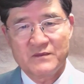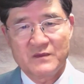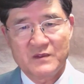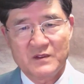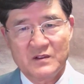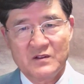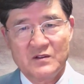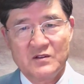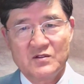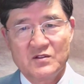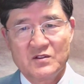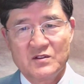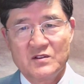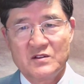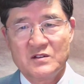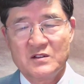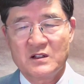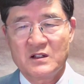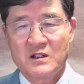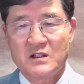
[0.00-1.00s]
그
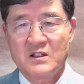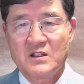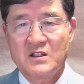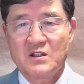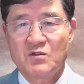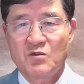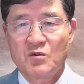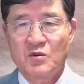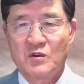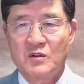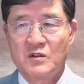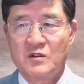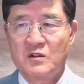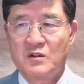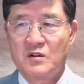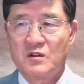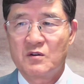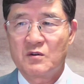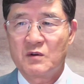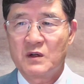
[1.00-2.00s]
여선지자가 이
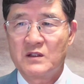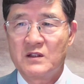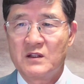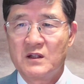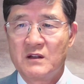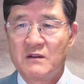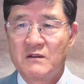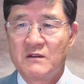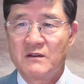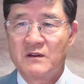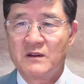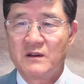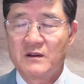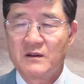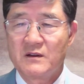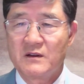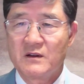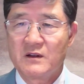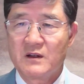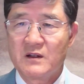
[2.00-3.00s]
교회를 관할했는데 요
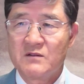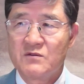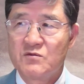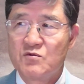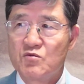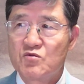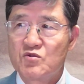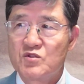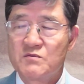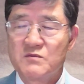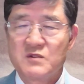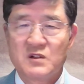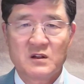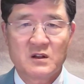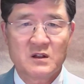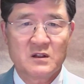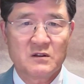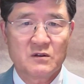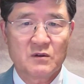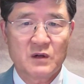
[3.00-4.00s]
한
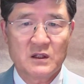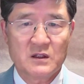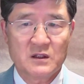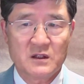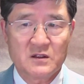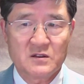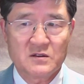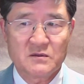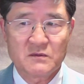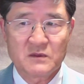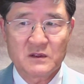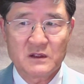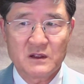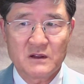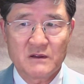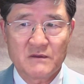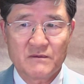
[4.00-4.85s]
60년간 관할했습니다.